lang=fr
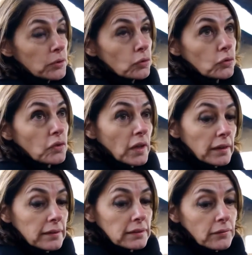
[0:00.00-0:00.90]
puisque ce
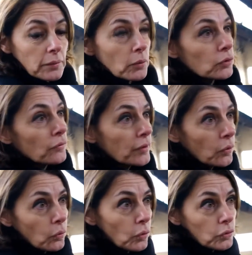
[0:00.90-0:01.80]
sera des événements
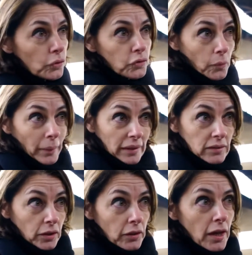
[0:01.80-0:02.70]
d'environ 200 euh,
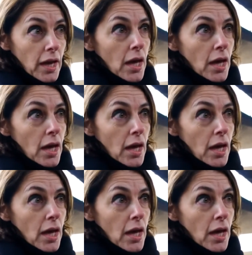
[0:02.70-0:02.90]
personnes,